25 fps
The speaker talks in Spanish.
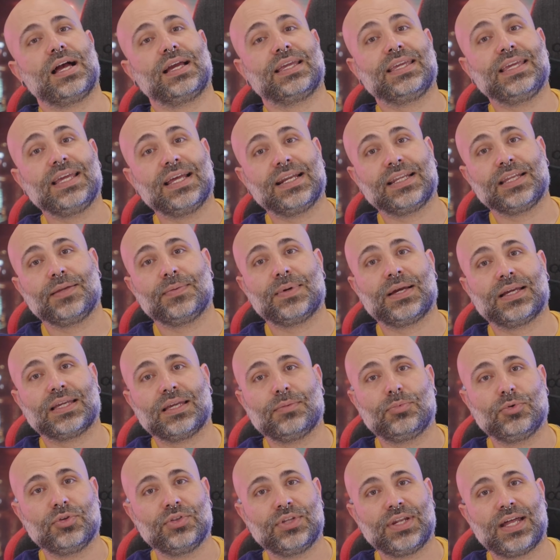aquí arriba
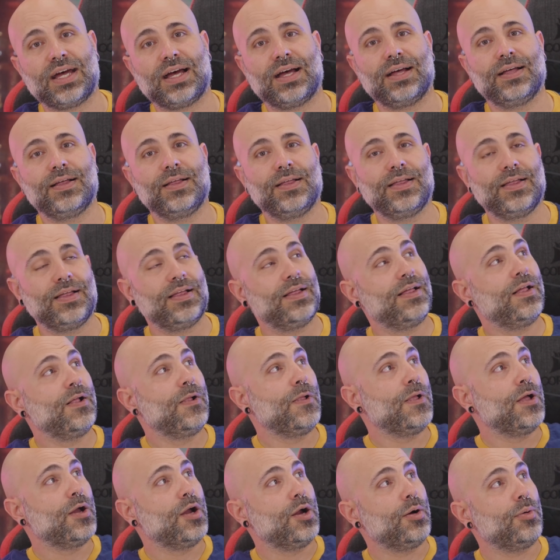que pondrá
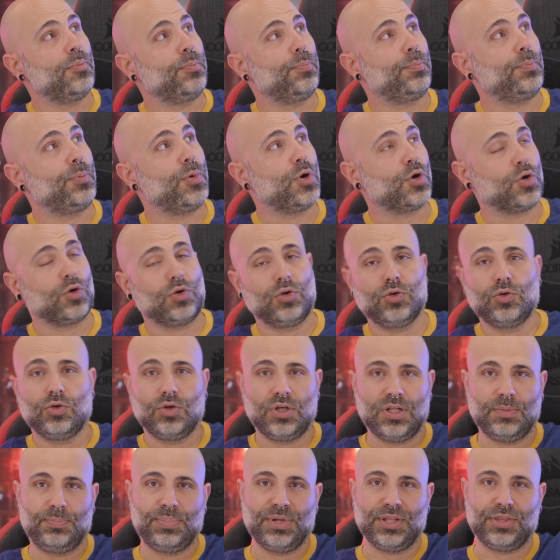poco,
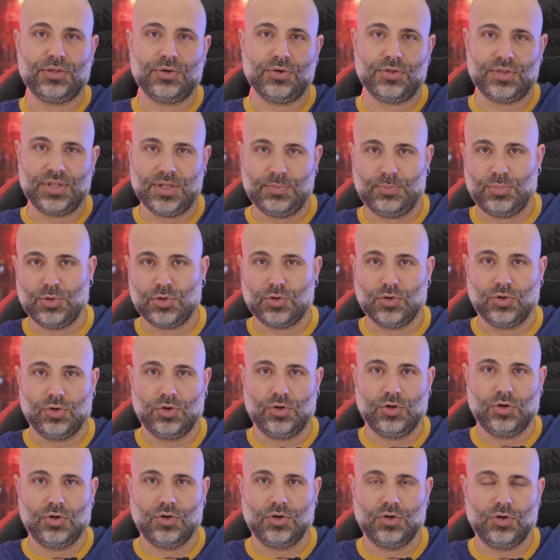el precio del poco
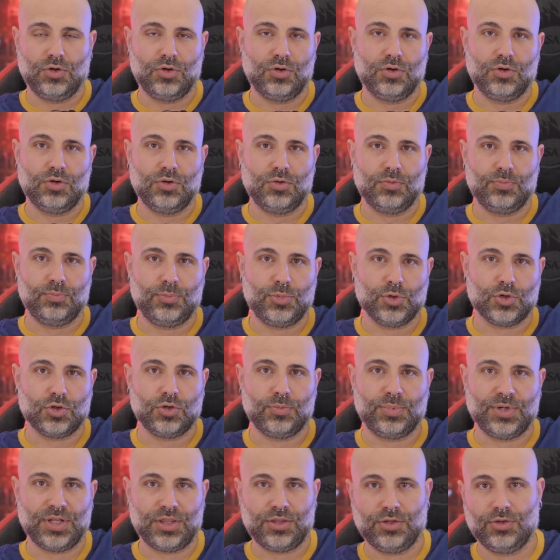o
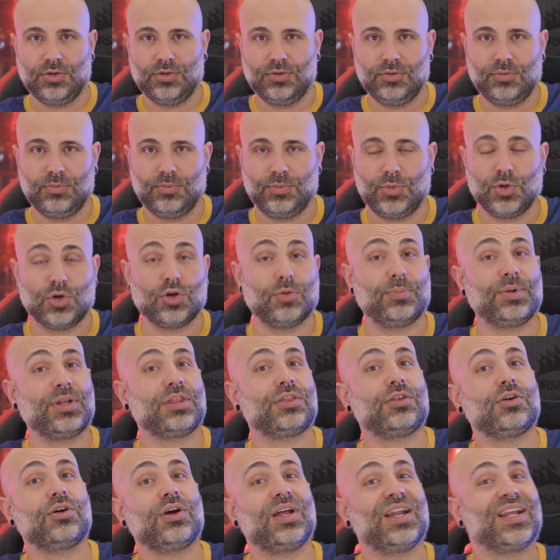poco precio poco
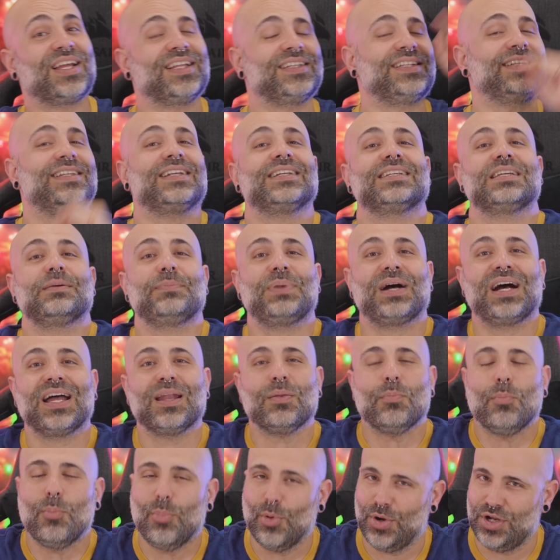precio el que tendrás que
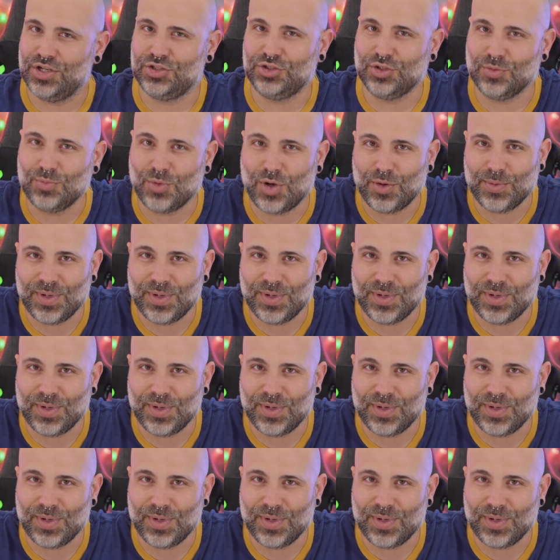pagar por estos